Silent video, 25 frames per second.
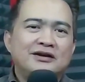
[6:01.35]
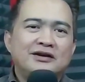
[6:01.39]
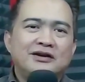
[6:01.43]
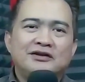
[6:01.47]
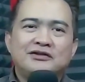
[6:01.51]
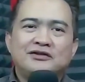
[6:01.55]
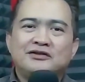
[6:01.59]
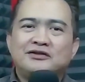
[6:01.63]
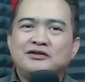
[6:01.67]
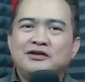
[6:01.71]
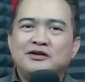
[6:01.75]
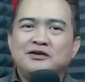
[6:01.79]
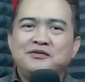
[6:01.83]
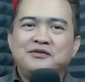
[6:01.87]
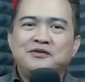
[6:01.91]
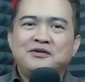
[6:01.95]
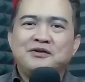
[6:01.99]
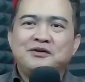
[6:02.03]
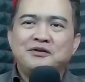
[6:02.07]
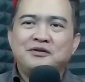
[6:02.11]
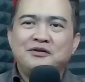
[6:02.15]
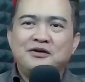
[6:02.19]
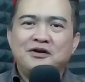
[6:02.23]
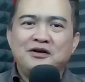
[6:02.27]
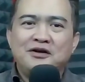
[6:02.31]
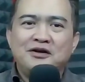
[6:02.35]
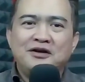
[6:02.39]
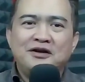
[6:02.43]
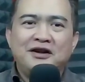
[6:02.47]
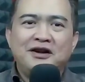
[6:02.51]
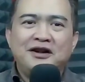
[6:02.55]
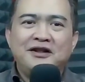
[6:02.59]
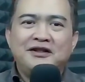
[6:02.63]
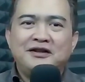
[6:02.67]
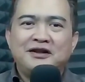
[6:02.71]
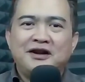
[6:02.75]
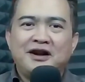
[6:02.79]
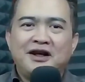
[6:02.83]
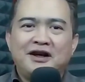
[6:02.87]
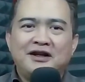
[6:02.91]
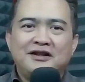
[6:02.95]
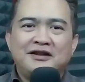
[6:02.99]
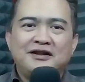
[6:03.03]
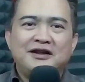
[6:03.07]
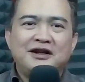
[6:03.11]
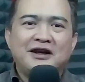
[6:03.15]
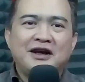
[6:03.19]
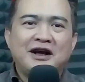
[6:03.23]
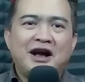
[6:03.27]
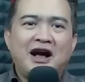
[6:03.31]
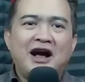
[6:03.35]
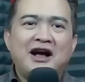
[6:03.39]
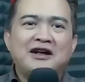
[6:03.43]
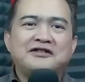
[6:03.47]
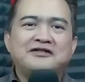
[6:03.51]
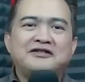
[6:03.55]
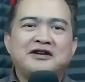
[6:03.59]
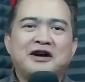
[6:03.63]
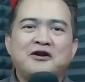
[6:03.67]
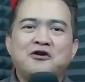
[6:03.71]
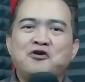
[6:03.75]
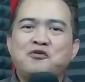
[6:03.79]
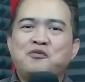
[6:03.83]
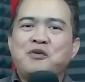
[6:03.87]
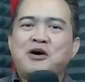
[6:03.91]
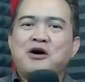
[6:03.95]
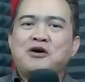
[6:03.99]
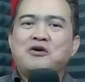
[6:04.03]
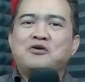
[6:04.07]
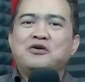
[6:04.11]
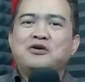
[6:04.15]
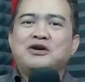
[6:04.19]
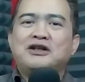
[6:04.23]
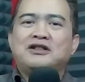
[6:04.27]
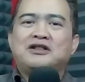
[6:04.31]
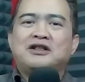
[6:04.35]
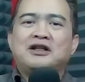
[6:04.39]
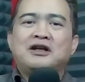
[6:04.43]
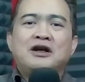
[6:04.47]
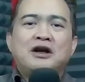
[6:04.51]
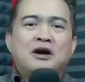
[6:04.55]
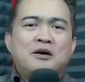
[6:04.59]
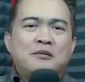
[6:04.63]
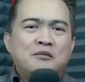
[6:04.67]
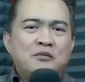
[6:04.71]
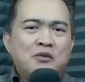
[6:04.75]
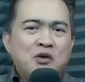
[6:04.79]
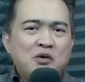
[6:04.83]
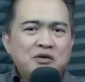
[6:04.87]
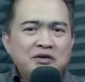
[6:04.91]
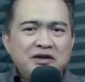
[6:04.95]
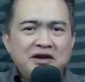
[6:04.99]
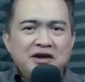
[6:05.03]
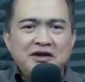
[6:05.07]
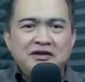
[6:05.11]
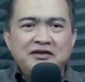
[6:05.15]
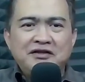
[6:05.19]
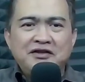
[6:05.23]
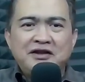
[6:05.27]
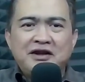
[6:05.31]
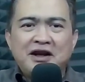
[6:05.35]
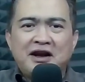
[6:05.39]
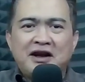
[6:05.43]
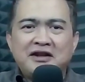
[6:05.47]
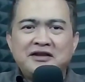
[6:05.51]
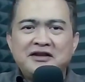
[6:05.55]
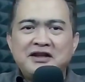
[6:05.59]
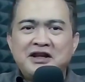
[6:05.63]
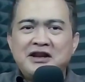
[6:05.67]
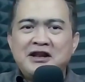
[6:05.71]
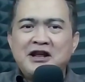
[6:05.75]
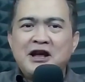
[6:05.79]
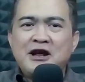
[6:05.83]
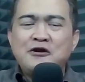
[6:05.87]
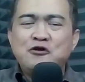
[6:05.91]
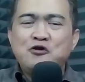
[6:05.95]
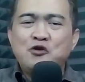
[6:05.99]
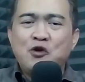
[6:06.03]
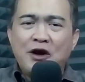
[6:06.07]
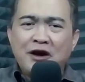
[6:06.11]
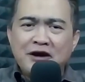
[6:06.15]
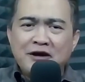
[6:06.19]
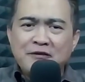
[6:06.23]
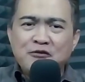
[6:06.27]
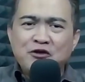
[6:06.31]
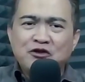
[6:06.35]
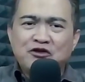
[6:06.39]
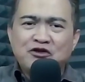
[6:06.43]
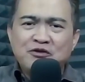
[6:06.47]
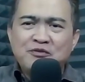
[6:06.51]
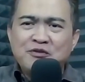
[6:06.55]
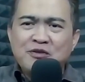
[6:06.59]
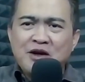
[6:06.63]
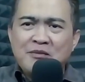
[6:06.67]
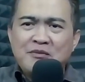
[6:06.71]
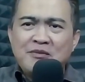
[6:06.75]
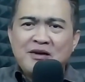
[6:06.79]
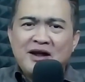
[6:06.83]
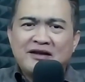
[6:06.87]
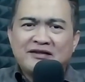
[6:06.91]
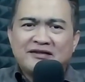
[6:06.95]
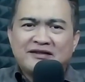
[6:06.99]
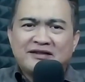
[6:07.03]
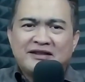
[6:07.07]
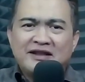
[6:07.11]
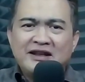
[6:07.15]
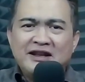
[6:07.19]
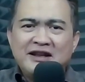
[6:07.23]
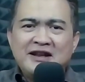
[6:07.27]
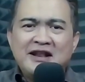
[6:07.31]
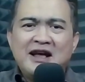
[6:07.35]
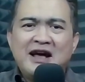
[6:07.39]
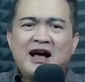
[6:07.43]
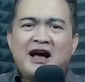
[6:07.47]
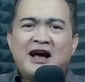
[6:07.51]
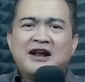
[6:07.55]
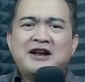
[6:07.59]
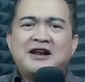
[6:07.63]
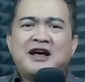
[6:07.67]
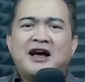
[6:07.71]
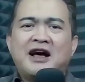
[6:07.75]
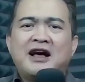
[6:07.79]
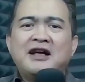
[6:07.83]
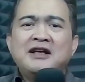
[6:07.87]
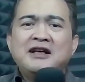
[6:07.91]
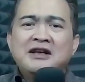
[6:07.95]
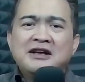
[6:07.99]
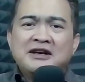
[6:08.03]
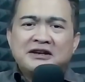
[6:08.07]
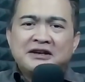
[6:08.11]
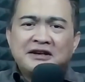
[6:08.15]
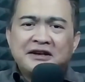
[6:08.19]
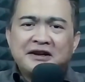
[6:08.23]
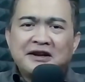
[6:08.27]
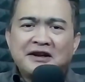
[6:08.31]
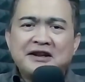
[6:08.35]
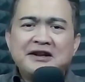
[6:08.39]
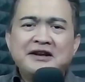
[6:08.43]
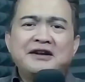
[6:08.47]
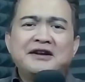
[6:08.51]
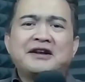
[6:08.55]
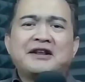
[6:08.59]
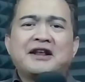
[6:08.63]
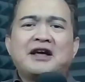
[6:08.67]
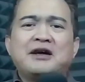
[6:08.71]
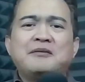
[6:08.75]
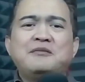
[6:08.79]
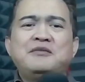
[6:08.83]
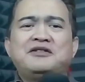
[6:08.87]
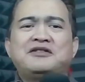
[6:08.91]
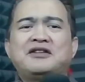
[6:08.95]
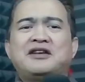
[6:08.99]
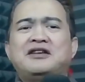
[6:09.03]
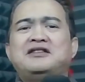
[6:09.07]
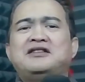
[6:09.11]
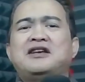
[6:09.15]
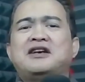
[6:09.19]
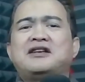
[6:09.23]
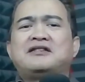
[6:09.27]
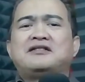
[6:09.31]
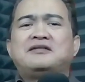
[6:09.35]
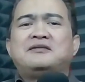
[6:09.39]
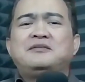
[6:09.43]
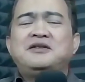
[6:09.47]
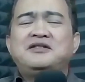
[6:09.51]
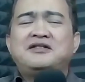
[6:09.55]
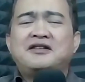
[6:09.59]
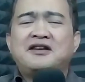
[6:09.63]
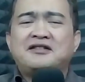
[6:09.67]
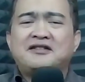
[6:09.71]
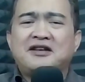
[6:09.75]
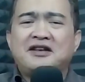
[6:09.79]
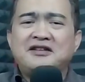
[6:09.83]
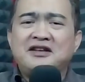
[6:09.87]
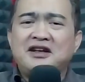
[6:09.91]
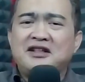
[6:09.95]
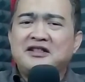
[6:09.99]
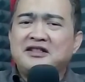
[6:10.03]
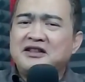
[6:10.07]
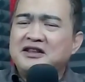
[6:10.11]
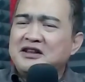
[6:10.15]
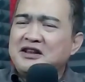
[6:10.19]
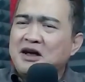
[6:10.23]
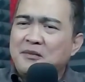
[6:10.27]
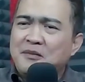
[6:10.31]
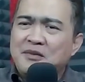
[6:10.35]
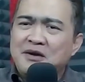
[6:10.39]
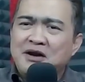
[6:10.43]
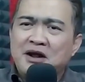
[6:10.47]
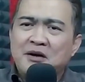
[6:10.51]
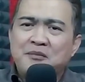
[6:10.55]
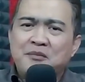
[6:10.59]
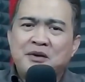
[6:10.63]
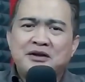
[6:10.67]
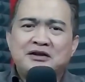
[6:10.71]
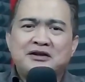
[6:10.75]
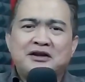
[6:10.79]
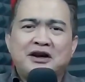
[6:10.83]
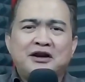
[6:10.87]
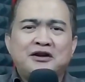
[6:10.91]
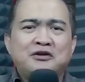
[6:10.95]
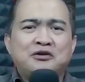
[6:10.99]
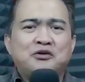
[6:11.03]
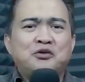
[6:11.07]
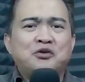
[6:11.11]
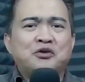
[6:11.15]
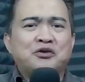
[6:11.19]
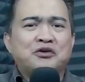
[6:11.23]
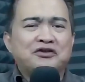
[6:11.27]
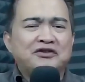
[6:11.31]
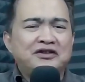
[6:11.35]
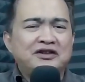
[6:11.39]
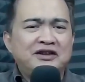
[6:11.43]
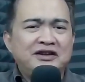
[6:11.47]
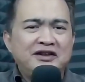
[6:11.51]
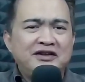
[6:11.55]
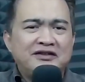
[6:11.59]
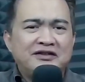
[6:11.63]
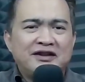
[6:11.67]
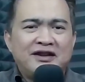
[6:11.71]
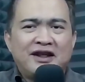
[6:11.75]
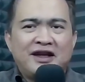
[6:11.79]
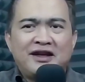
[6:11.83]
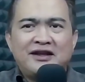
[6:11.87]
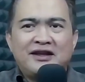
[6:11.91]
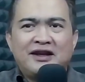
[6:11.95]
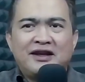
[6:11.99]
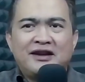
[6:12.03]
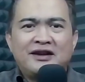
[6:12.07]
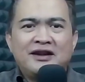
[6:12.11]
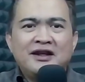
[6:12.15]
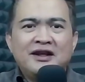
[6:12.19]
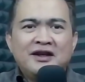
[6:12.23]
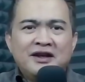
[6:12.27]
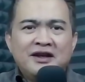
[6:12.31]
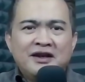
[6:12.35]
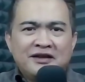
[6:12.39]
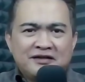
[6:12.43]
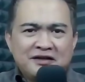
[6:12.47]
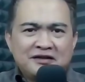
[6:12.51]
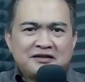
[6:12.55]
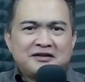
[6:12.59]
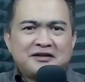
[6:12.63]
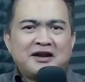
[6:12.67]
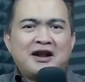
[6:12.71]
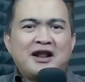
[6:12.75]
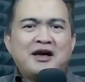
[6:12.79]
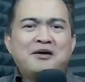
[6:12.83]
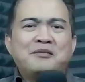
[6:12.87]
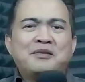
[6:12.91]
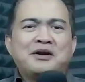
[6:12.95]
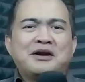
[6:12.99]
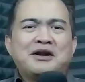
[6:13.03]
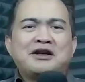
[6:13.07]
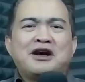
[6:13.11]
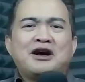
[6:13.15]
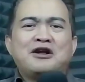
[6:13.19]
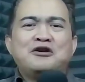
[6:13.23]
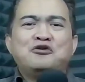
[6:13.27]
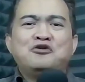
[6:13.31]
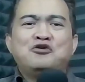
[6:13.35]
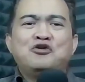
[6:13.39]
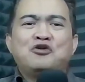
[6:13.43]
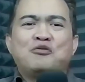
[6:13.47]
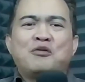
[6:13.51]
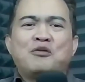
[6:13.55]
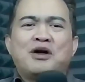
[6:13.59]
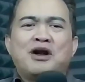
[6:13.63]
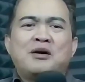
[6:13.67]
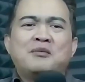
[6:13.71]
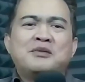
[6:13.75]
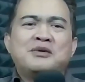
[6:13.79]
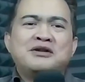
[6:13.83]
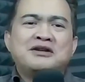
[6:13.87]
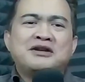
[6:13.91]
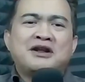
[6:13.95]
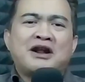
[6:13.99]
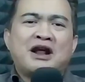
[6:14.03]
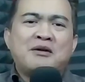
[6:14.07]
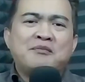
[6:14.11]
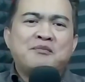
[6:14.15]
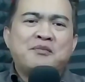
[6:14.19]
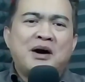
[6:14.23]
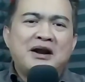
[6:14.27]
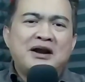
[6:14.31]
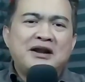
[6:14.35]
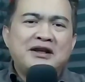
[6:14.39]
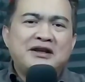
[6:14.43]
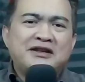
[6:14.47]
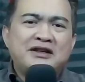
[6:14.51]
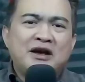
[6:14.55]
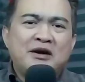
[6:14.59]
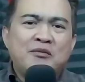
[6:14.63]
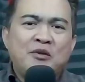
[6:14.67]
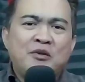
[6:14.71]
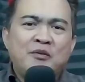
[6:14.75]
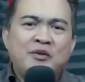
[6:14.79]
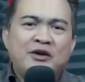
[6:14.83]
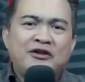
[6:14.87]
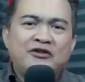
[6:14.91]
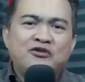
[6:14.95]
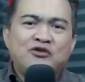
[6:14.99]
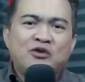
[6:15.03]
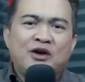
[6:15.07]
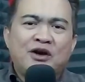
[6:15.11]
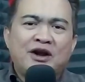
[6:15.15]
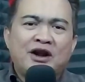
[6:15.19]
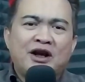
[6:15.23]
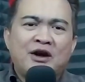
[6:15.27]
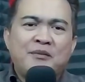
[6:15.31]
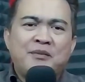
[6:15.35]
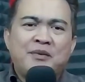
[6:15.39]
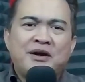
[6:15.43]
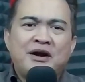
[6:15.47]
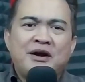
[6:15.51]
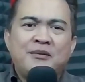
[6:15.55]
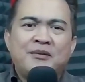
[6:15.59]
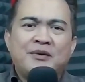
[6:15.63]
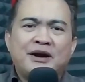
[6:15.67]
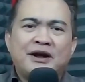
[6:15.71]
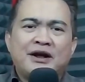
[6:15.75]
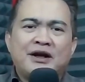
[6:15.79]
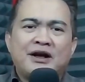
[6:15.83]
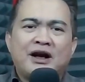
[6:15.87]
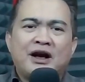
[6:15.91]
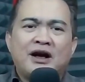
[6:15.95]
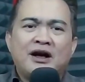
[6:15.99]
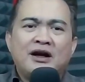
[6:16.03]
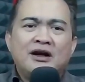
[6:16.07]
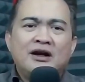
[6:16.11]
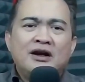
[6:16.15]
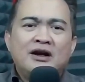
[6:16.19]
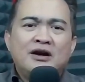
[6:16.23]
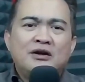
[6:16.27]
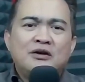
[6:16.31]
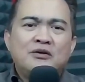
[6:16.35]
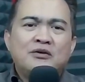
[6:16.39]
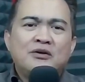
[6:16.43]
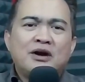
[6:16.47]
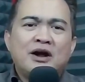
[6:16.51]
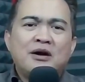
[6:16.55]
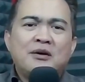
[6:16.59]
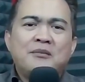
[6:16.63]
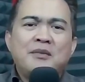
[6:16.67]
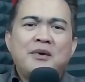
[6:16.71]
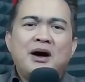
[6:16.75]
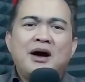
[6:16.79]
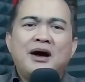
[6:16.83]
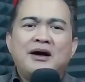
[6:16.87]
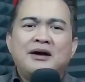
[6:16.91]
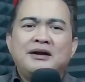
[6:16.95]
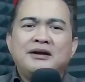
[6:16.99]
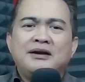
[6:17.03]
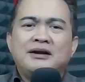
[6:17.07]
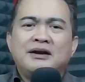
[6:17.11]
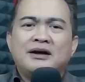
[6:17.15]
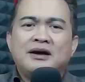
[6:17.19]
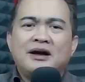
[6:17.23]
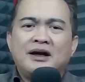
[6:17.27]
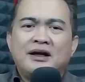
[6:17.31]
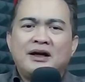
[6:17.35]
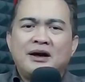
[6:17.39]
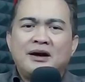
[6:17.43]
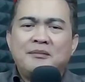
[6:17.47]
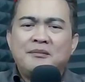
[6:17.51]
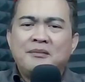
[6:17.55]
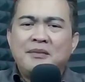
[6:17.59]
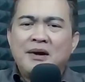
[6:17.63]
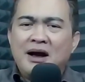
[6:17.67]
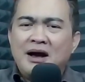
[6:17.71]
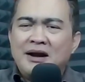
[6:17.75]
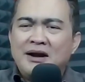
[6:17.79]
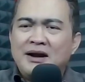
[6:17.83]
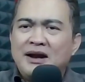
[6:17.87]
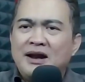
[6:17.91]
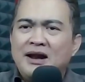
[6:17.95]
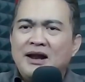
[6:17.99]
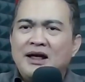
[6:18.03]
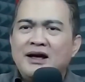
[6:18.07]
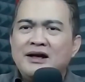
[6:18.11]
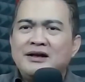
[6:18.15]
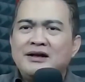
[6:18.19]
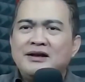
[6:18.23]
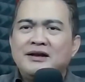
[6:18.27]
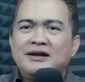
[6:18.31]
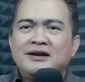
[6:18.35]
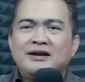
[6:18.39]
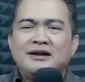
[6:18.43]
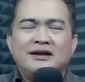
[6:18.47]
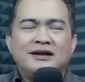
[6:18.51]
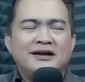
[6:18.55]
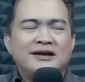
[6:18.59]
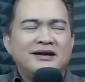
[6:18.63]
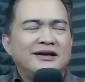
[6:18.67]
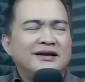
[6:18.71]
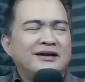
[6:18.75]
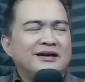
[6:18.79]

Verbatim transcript: Astagfirullah Gerindra katanya kacang lupa kulit. Mungkin jika kejadian 2019 tidak ada, Gerindra bisa bisa saja tidak mendapatkan kursi di Senayan. Setelah mereka duduk malah menyerang balik yang memberi suara kepada mereka. Kurang main kayak mana lagi nih?